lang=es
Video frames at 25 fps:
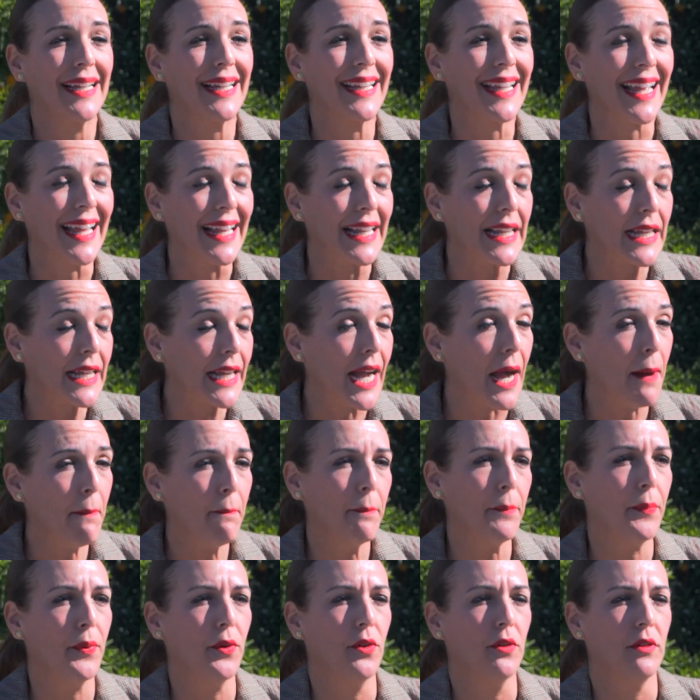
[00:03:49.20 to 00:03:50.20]
que el
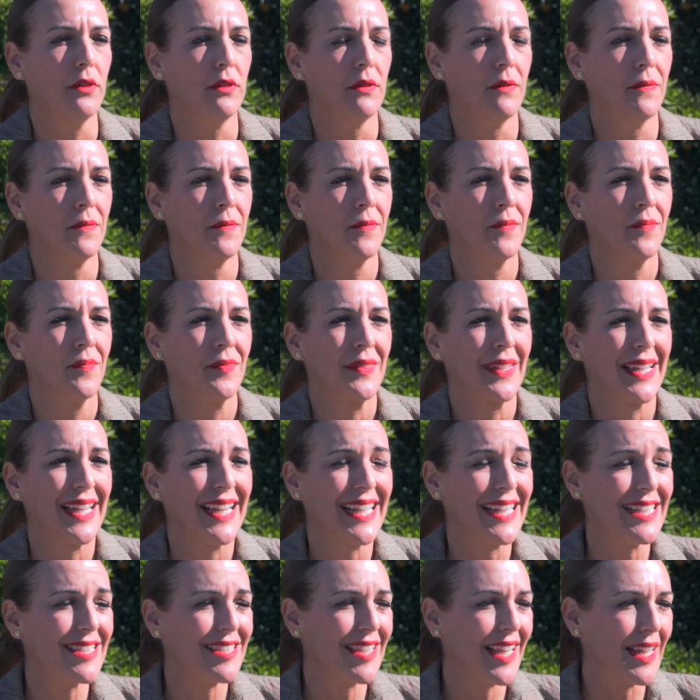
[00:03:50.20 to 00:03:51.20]
campo
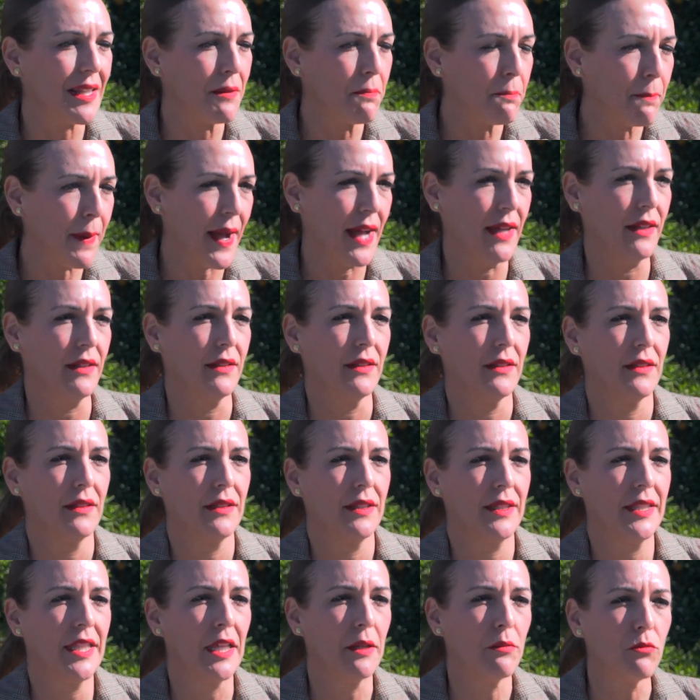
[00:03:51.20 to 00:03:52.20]
es el pan
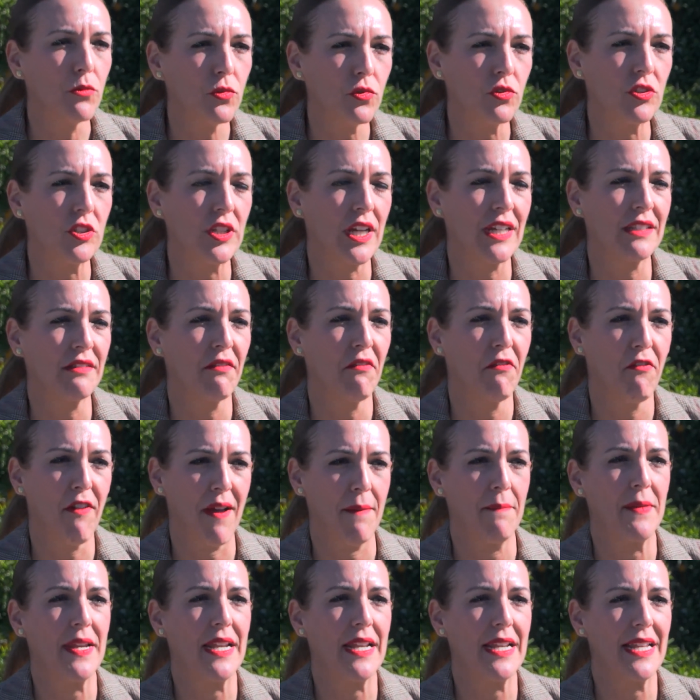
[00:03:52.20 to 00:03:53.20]
de muchas
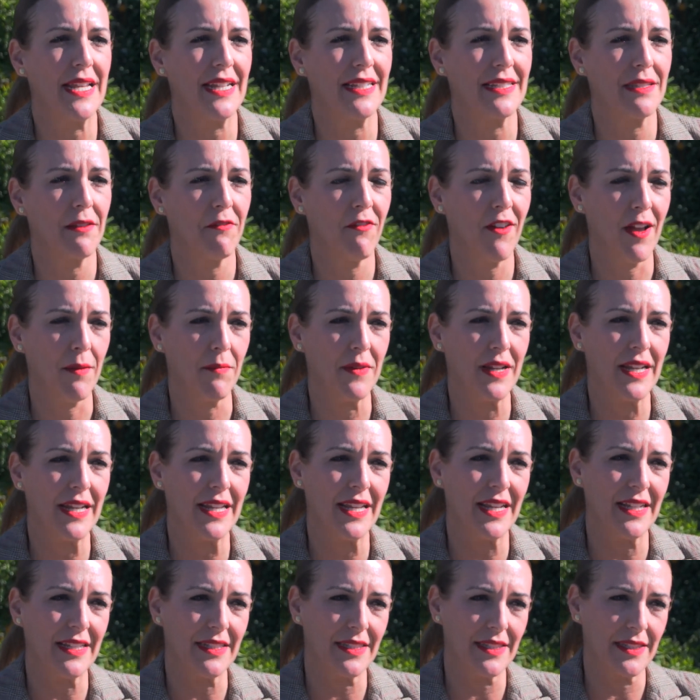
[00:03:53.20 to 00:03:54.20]
familias,
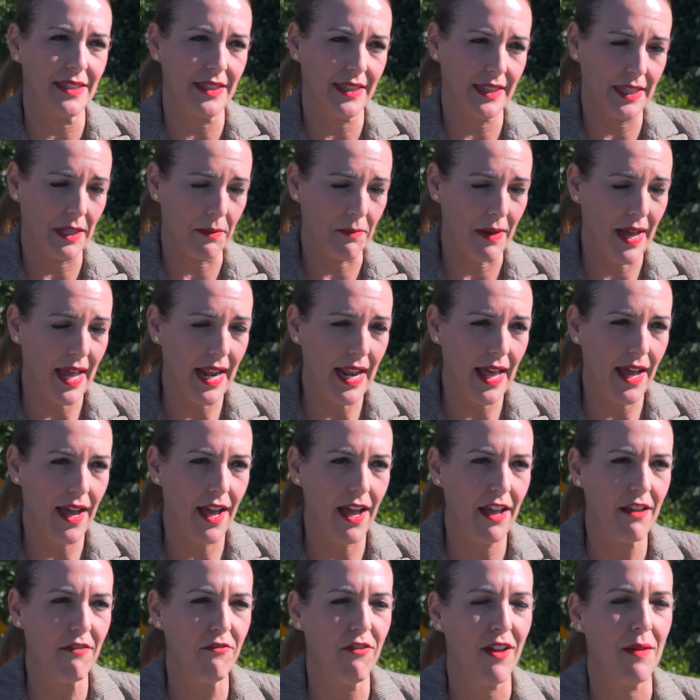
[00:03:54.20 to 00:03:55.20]
familias de
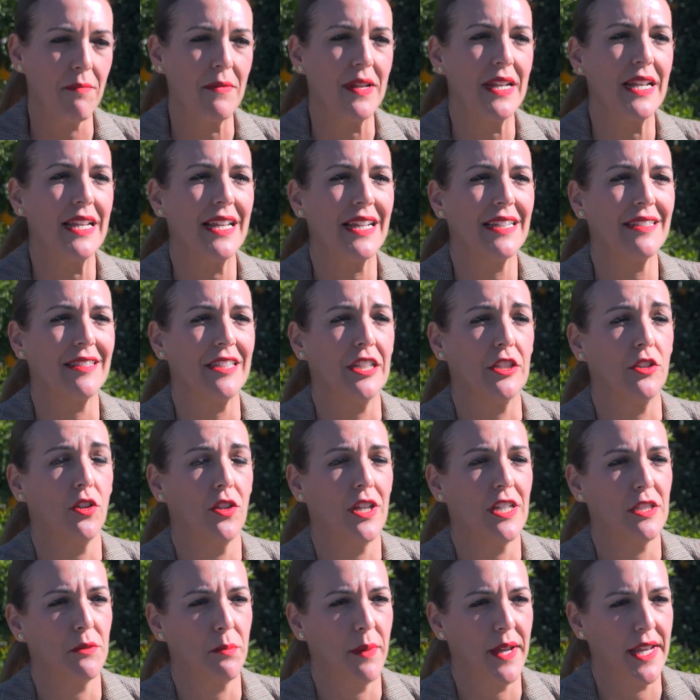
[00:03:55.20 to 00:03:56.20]
Málaga y familias de
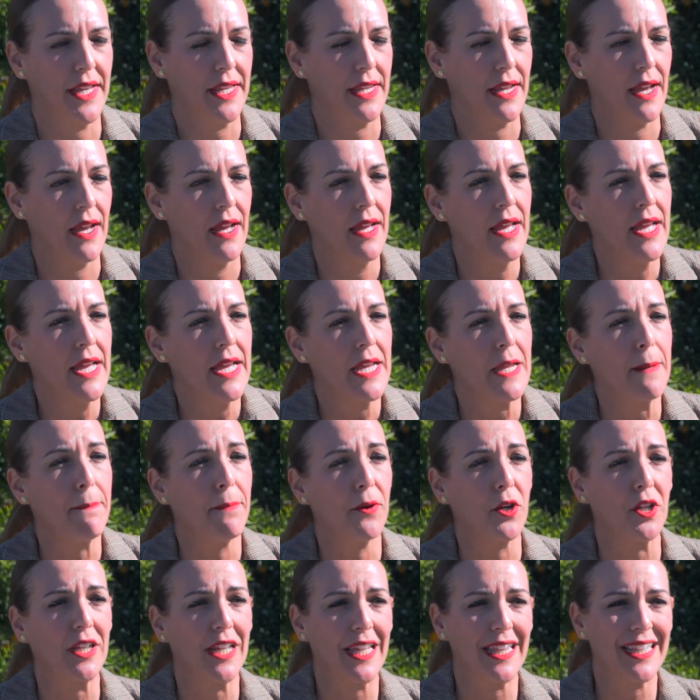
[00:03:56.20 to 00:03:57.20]
toda España. Y
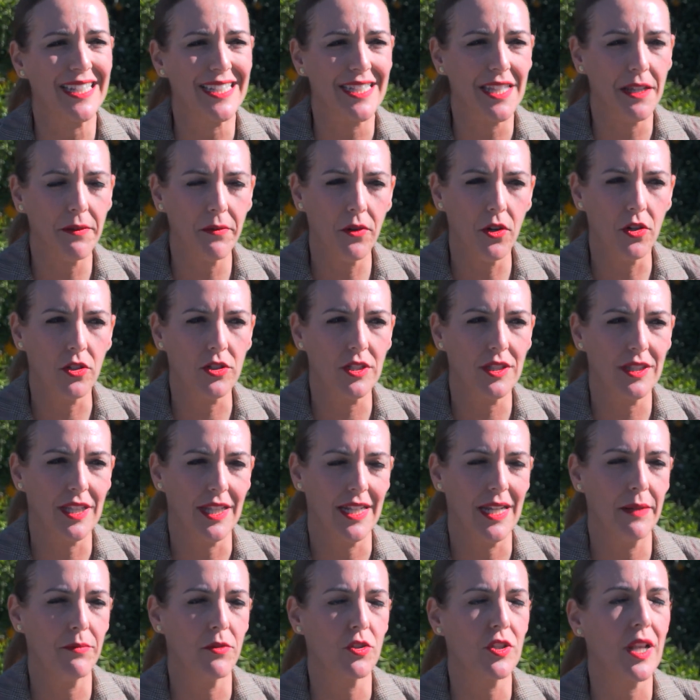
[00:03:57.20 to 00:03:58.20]
porque desde Vox
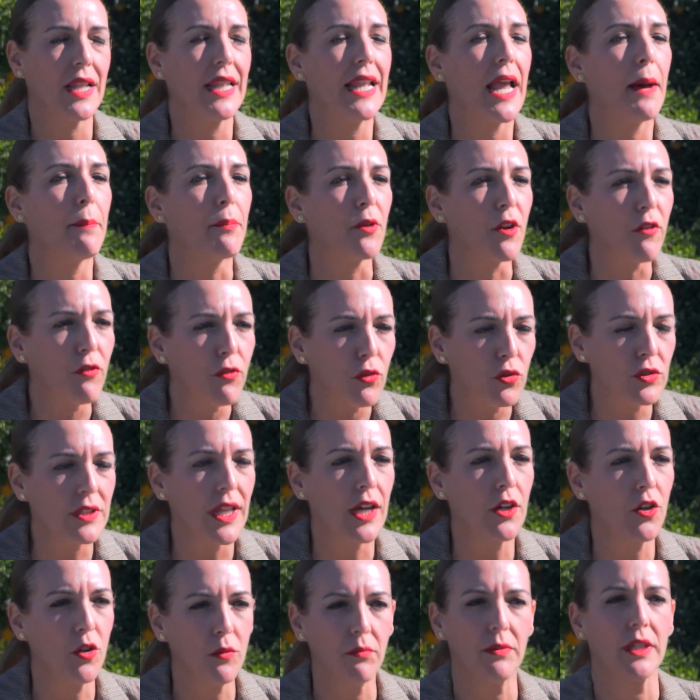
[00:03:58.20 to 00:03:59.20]
tenemos la
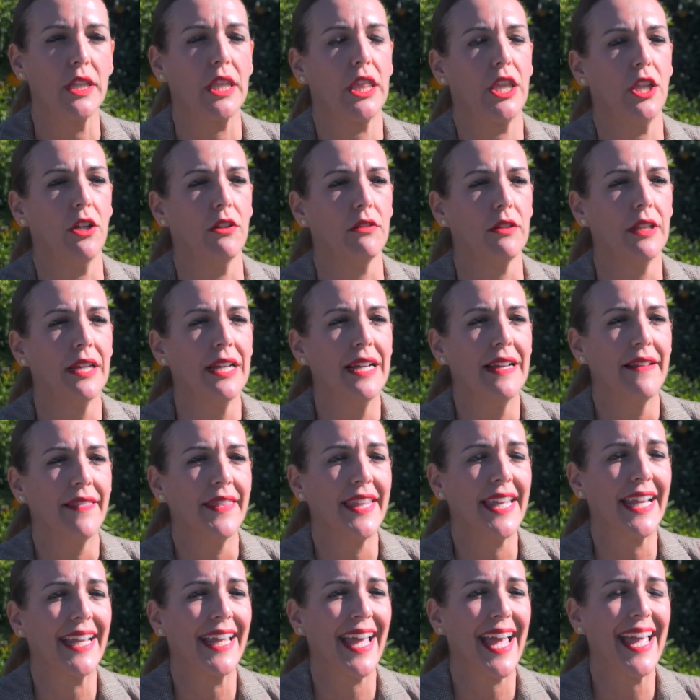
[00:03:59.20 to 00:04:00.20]
profunda convicción
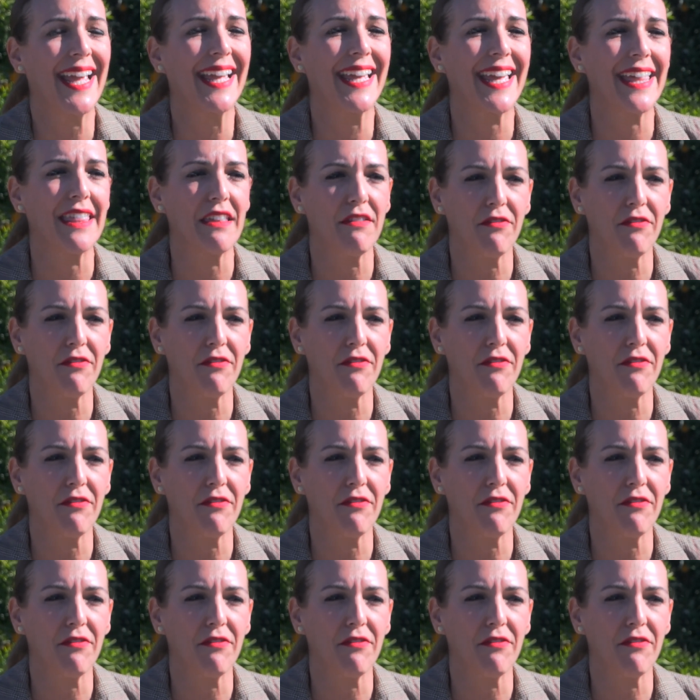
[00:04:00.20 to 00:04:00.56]
de que hay que